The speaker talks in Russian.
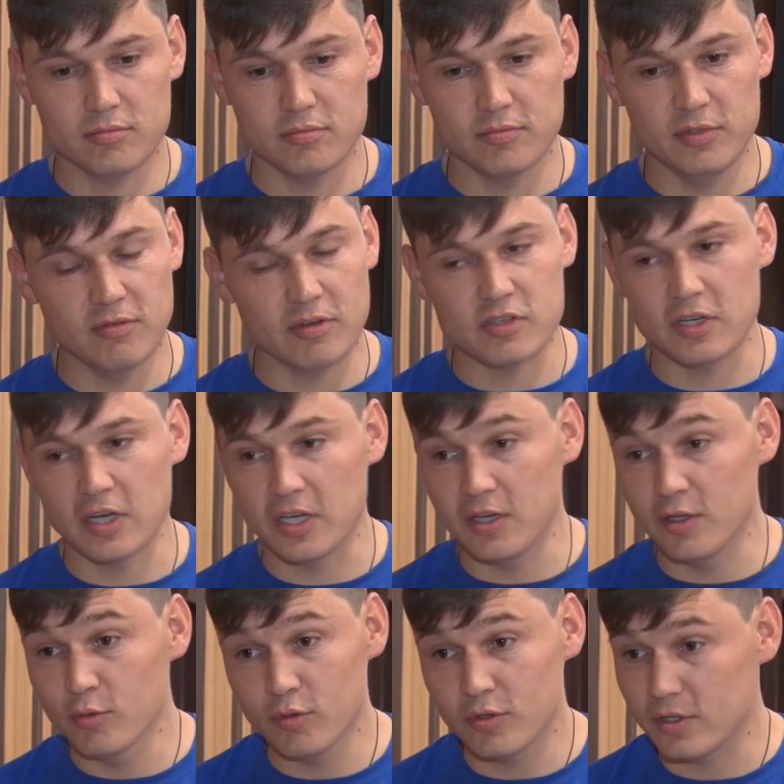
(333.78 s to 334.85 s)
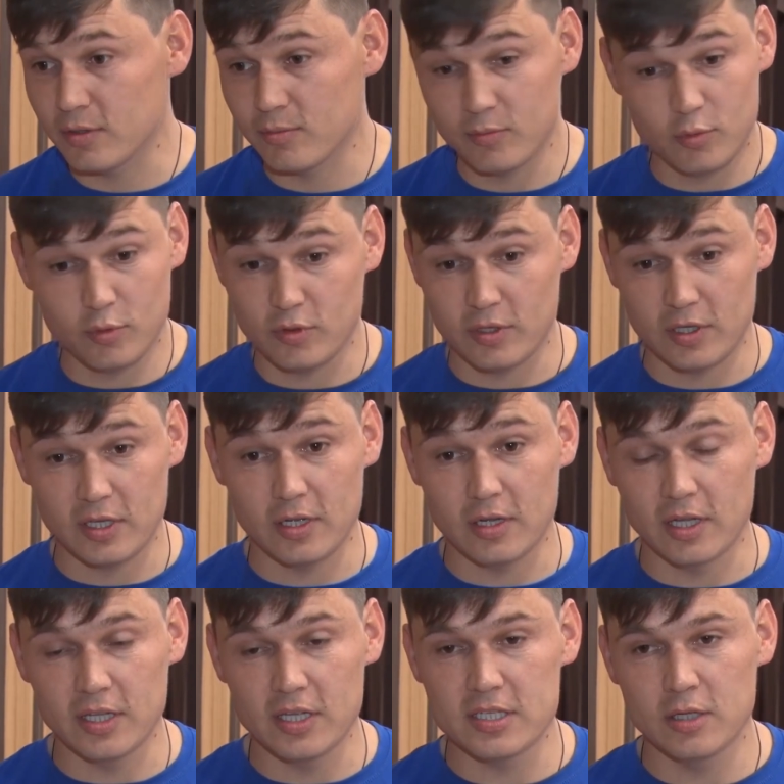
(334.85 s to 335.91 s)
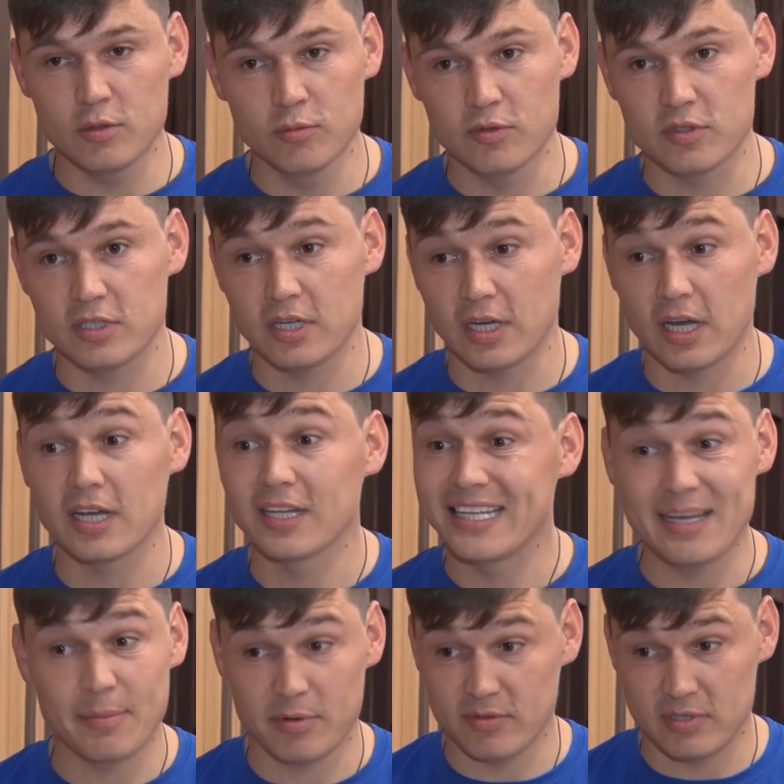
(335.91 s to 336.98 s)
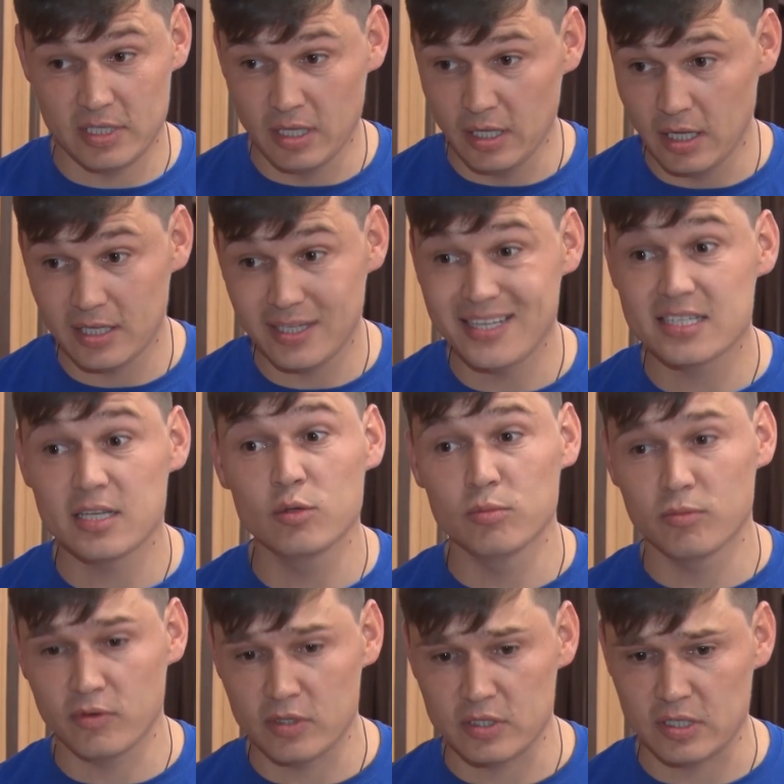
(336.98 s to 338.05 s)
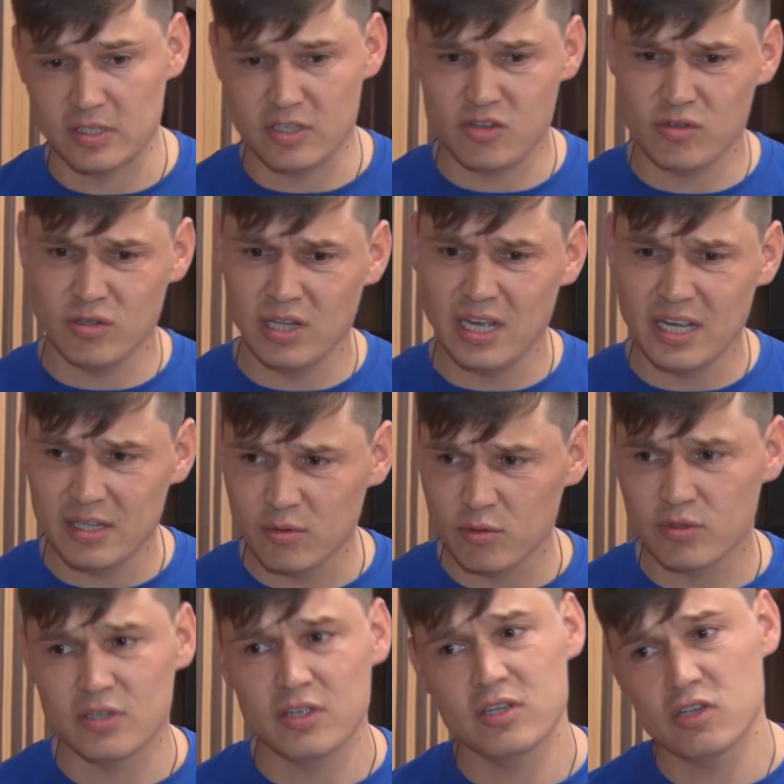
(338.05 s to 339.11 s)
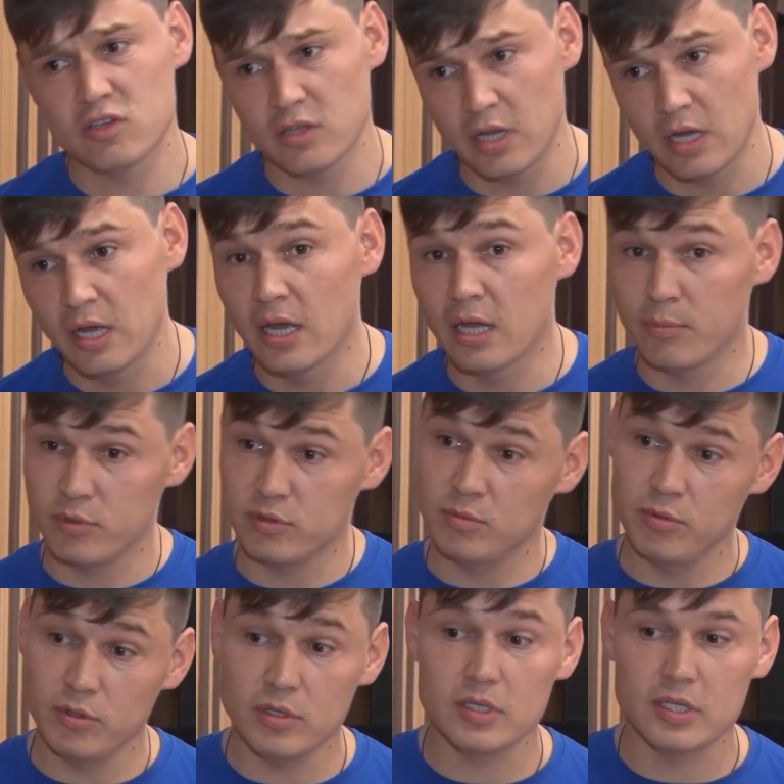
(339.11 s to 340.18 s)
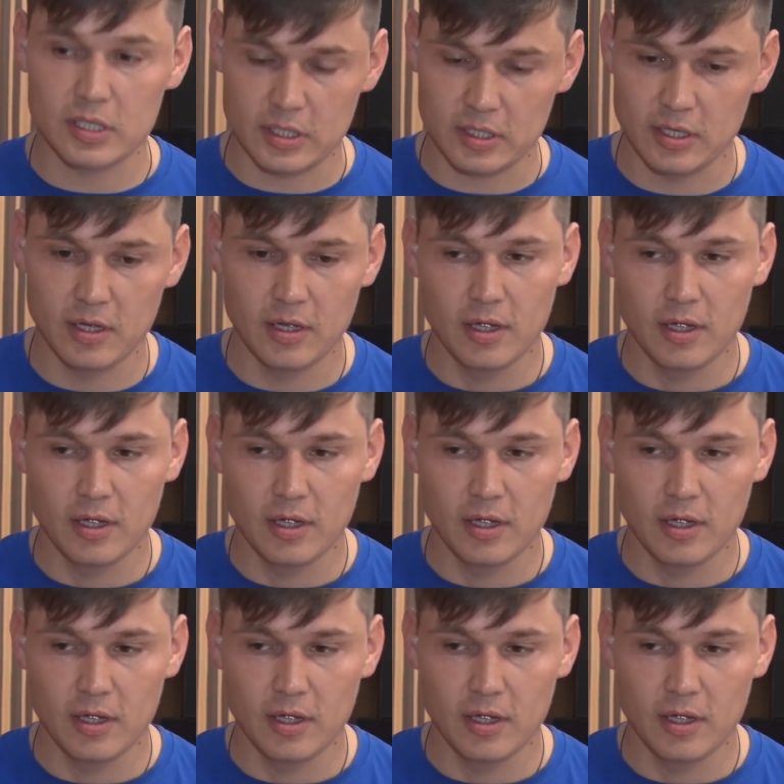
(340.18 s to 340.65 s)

Неважно, какие ноты там. Ну, то есть она, она не задумывается, так как она не профессионал, она не задумывается, тяжелая нота, не тяжела. Она просто берет и делает.